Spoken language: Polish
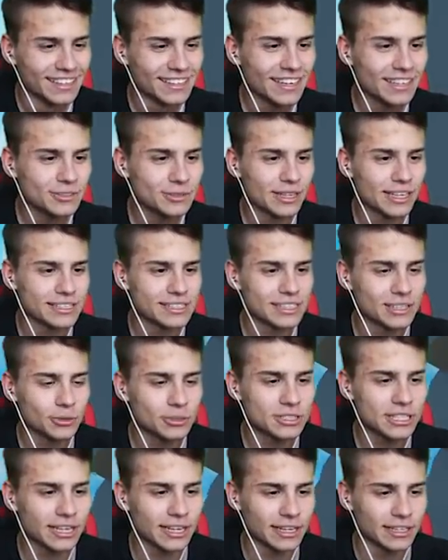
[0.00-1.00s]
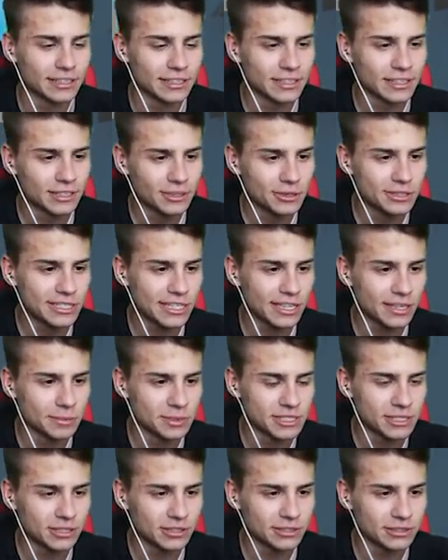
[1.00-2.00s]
Gratulacje, uciekaj. Uciekaj mi